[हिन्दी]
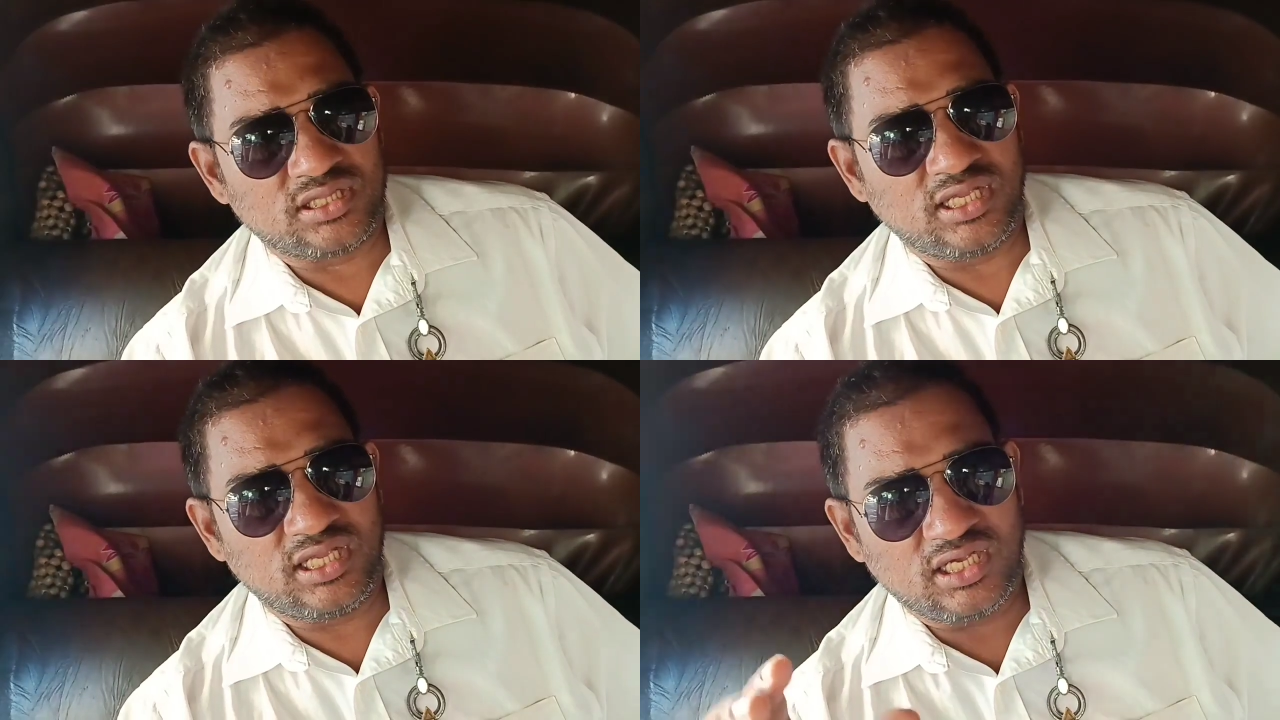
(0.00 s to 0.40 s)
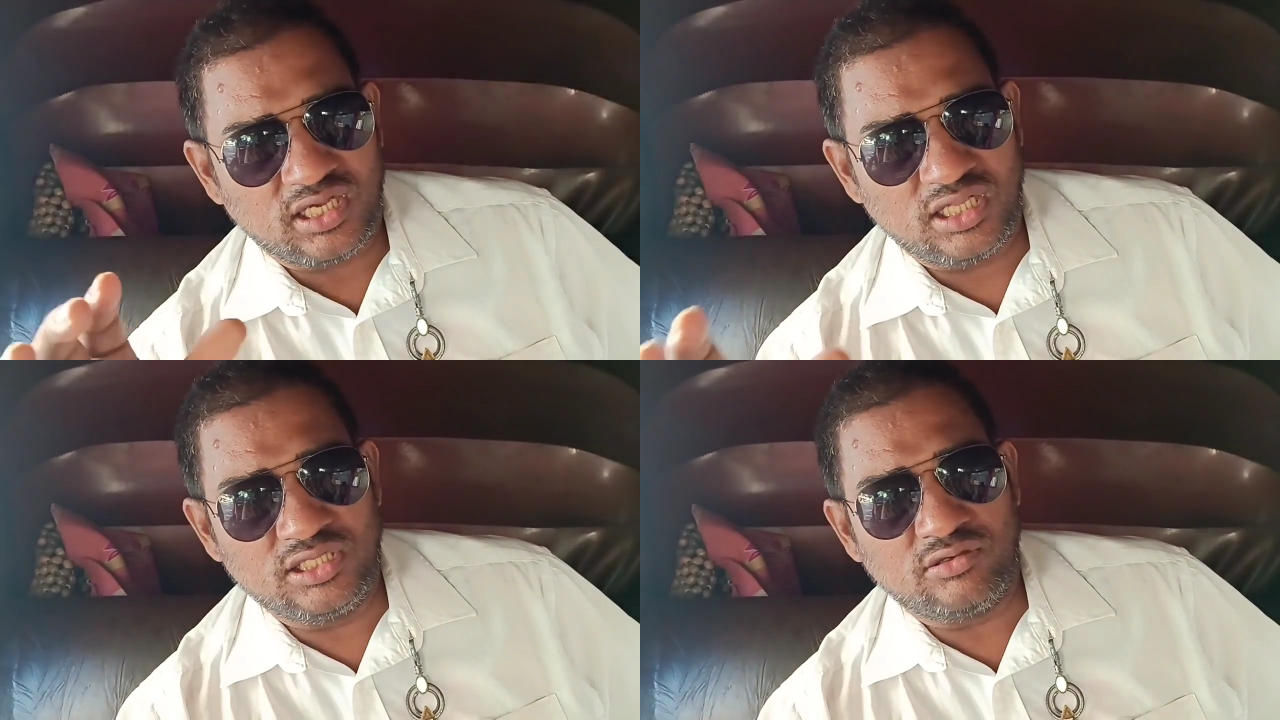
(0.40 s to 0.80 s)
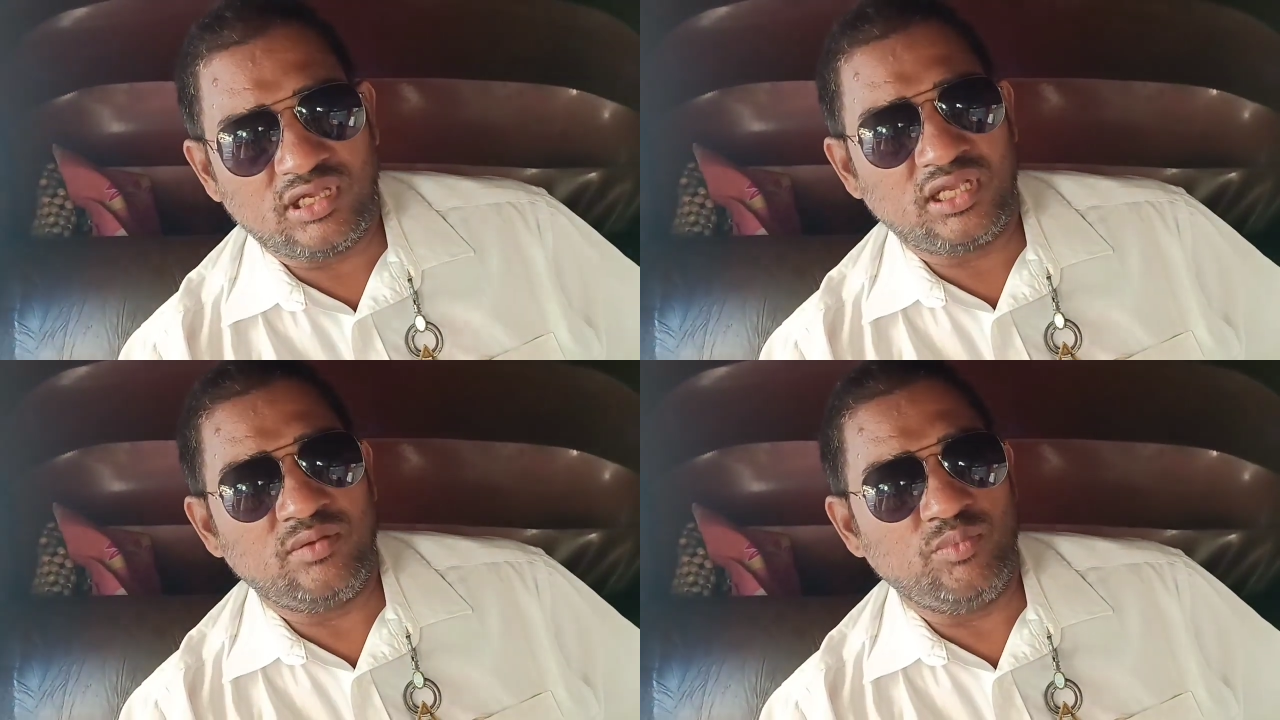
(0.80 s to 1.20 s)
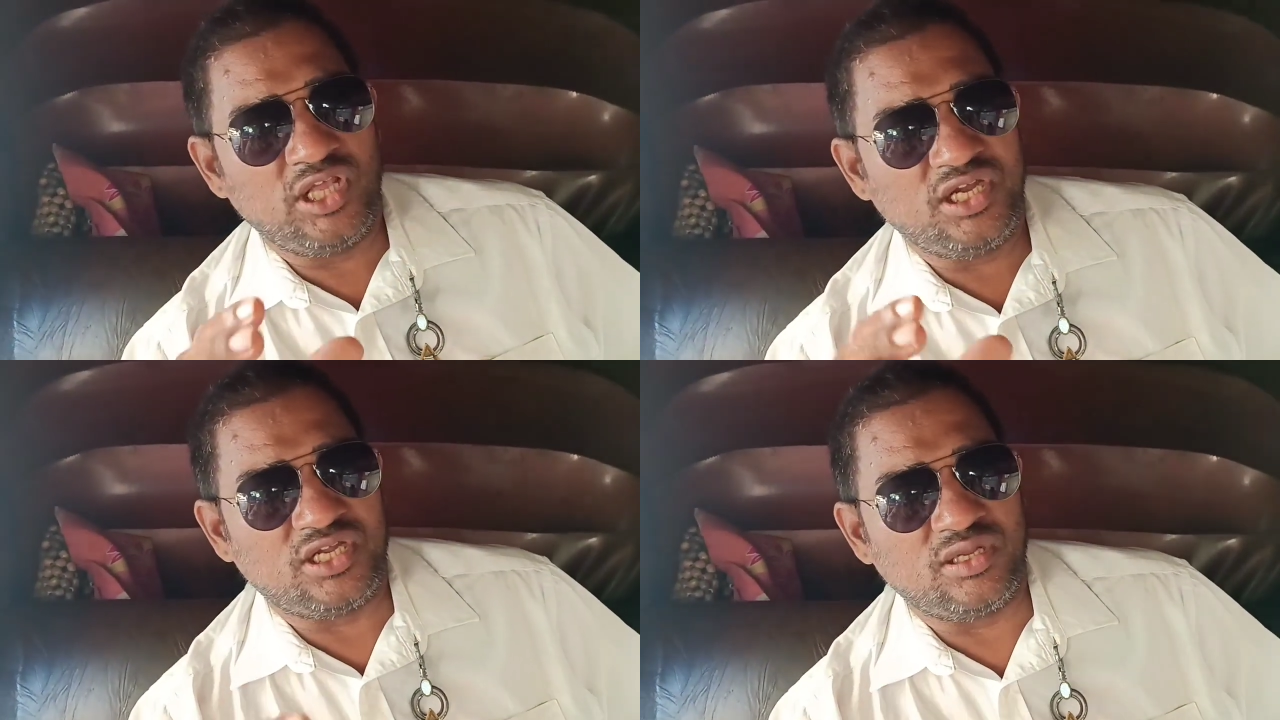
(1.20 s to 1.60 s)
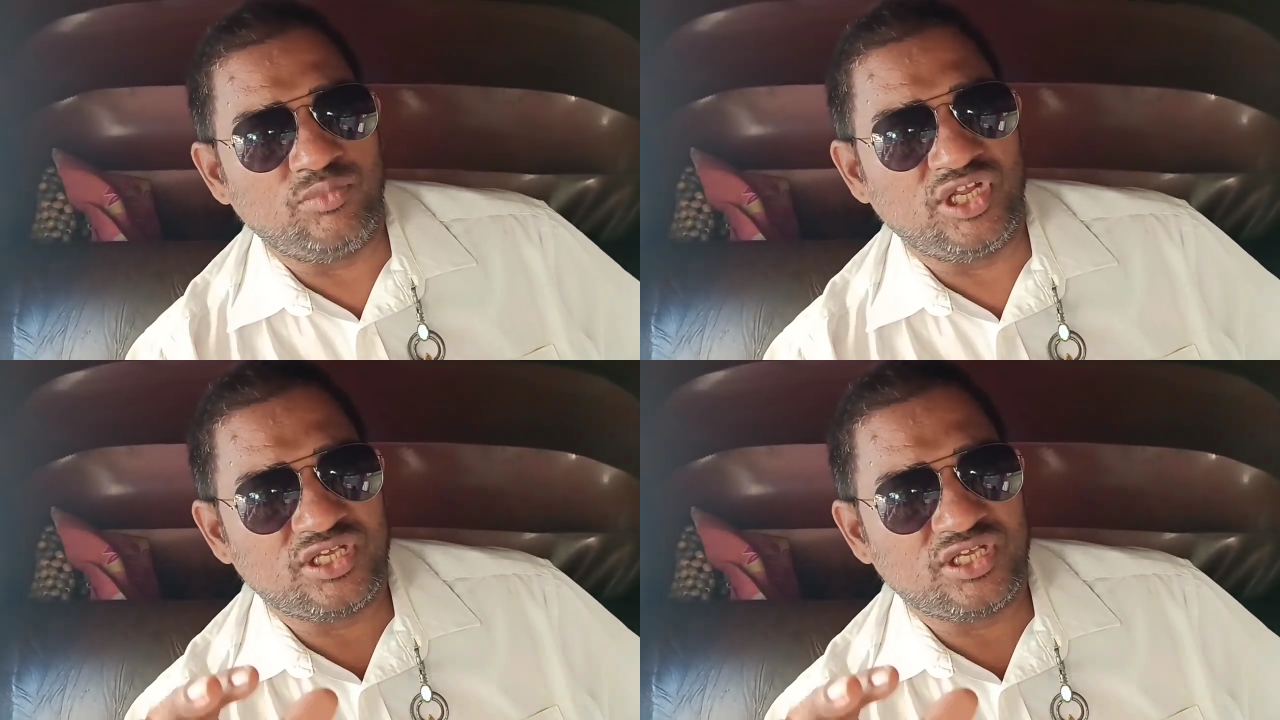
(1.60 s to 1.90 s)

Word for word: करते हैं कल जो है मेरी टीम